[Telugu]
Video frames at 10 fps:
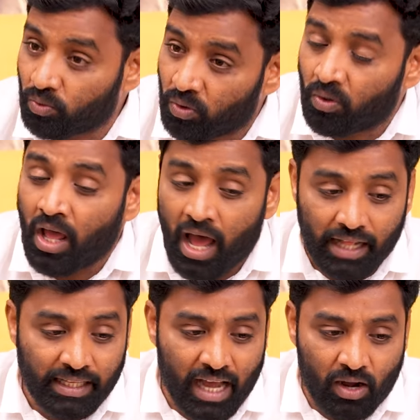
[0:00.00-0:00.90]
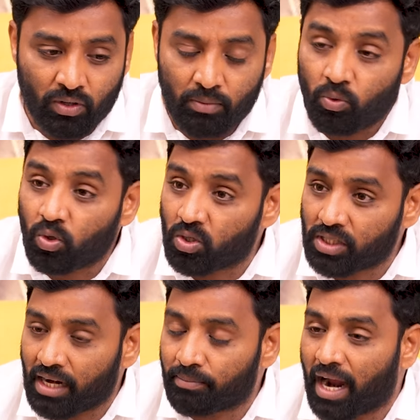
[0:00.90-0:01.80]
ఉండు అదే కాకుండా
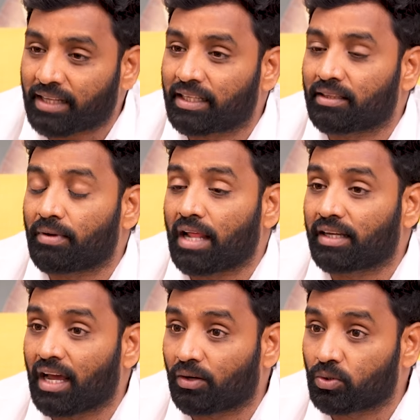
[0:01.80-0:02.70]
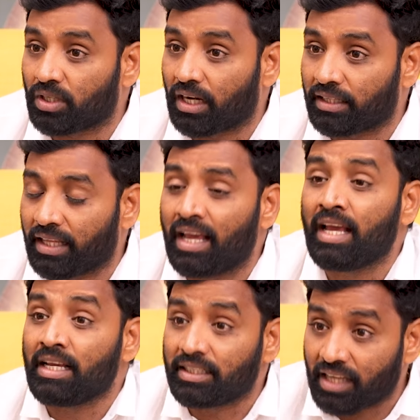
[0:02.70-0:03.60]
మూడోసారి భారతీయ జనతా పార్టీ అధికారులకు వచ్చినట్లయితే
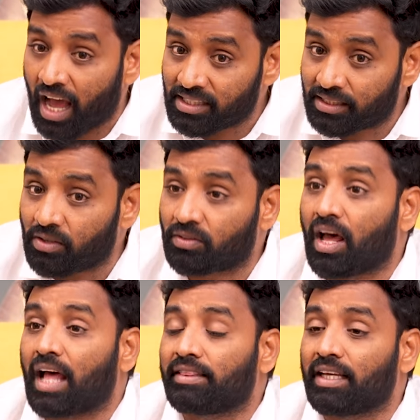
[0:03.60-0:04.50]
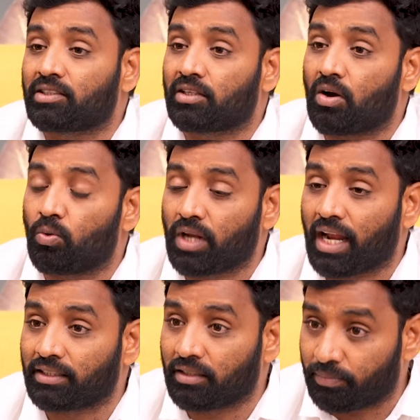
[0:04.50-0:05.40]
శాశ్వత అధ్యక్షుడిగా
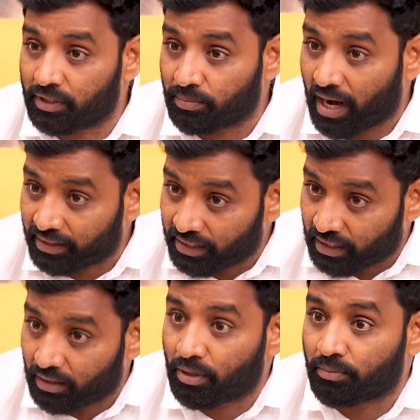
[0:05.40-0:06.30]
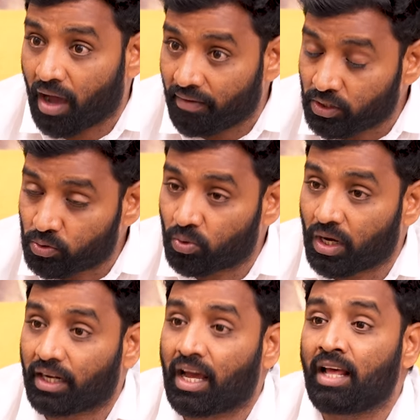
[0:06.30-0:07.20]
ఉండాలని చెప్పేసి భారతీయ జనతా పార్టీ
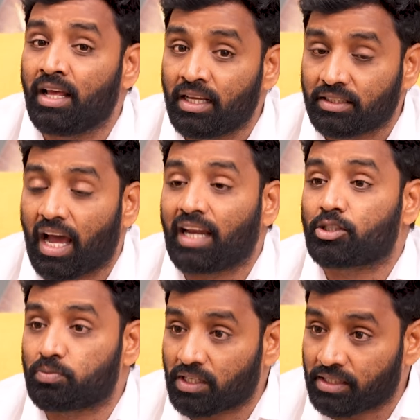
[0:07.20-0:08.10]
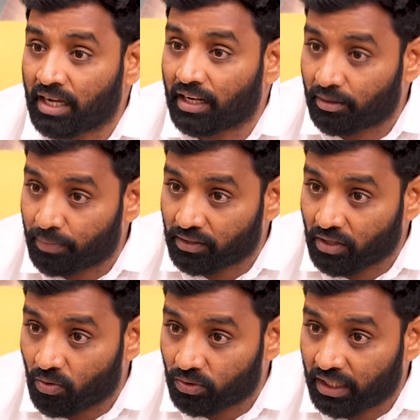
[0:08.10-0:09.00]
భావిస్తున్నట్టుగా చాలా స్పష్టంగా
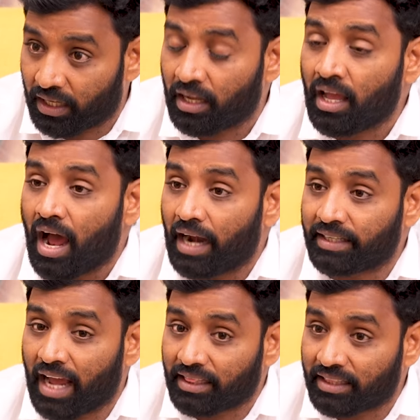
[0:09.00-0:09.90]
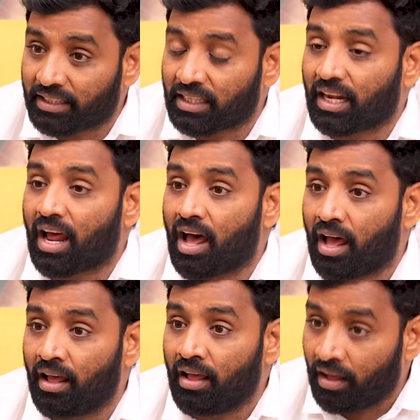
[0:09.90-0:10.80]
కనపడతా ఉంది అంటే అధ్యక్ష తరహా
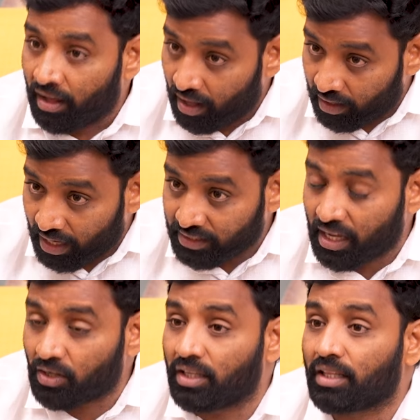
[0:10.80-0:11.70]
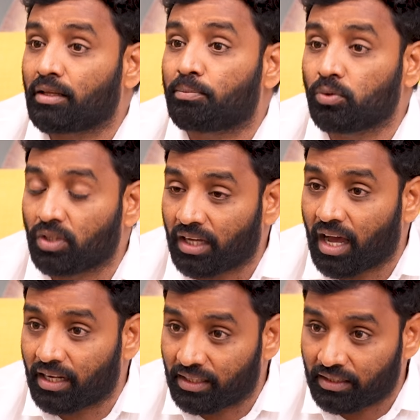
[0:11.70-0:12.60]
రష్యాలో ఏదైతే పుతిన్
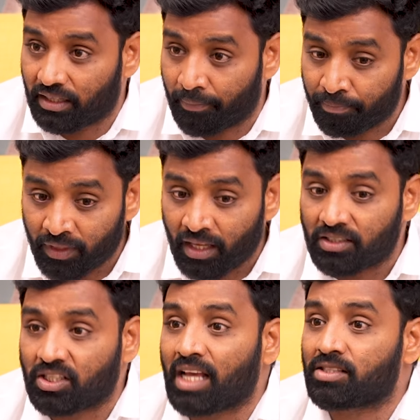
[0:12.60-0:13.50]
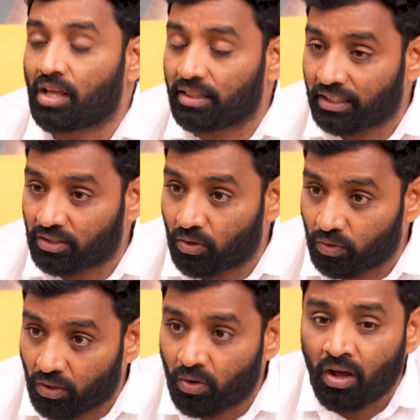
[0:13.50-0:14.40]
గారు ఏదైతే శాస్త్ర అధ్యక్షుడిగా
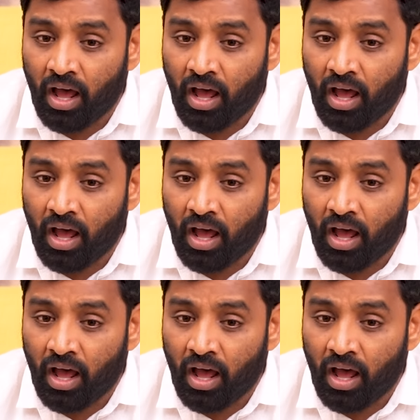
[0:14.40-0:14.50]
ఉన్నాడో